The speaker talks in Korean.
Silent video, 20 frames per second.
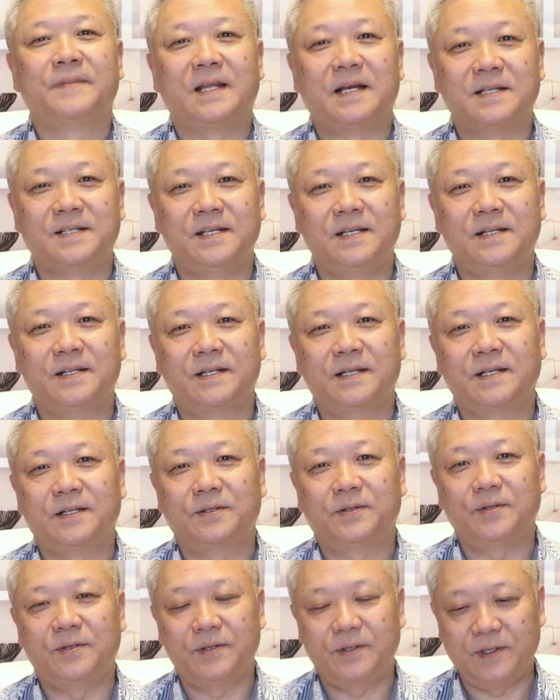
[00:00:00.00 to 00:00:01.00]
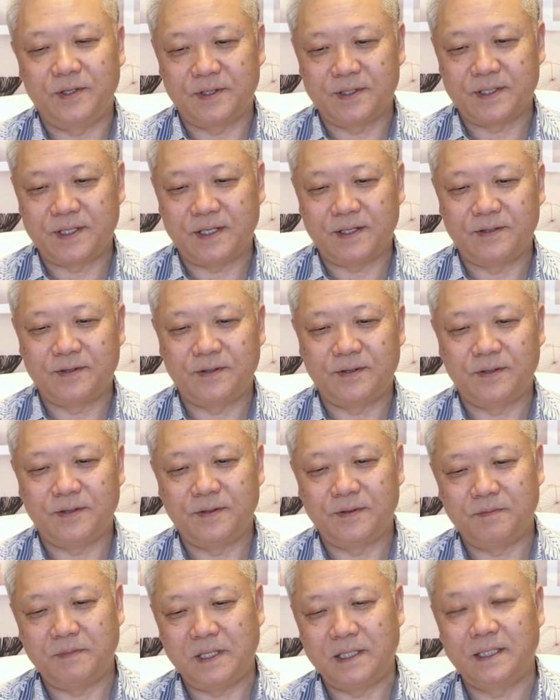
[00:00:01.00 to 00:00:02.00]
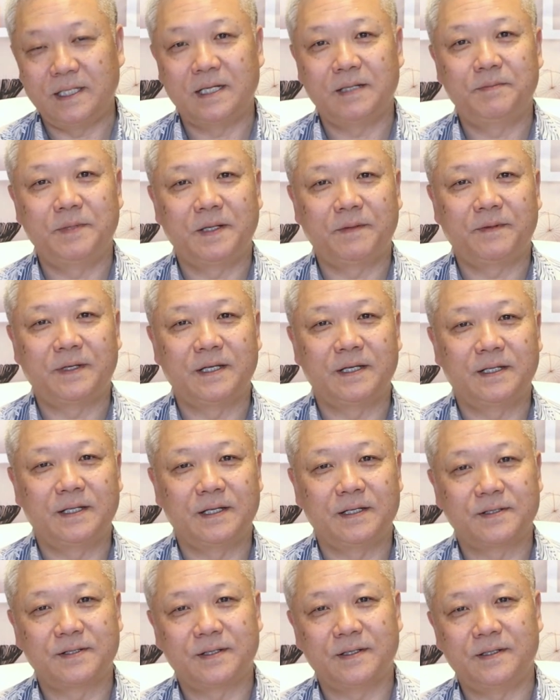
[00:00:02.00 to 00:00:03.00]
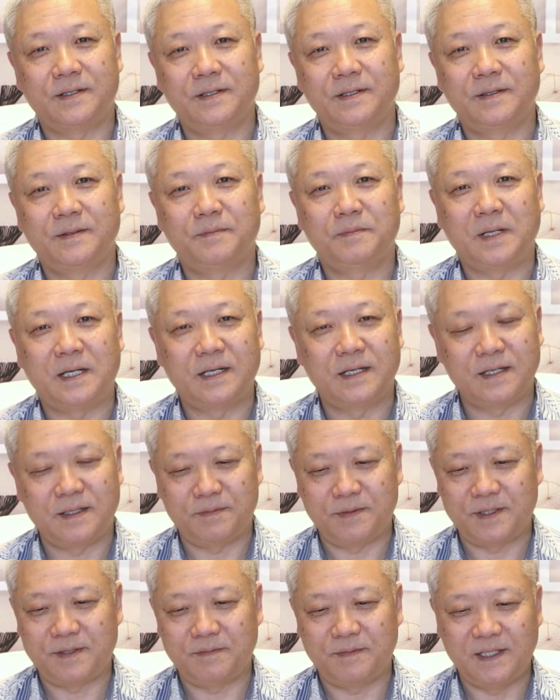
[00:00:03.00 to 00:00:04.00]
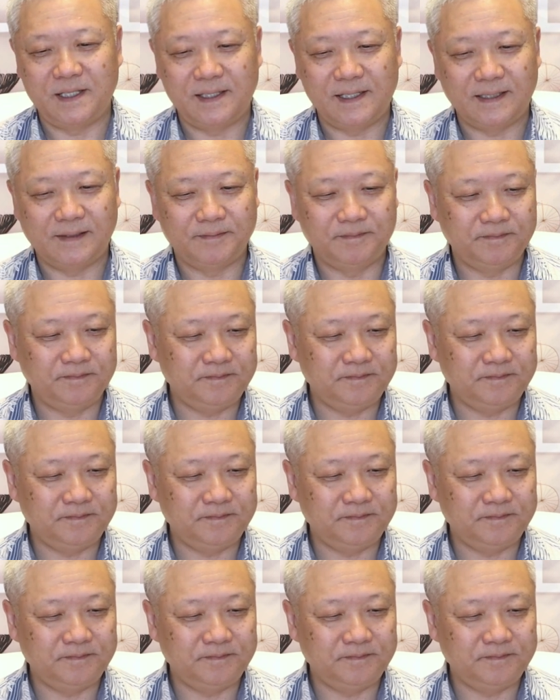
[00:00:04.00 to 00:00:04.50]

다시 이렇게 또 영상으로 만나 뵙게 돼서 반갑습니다.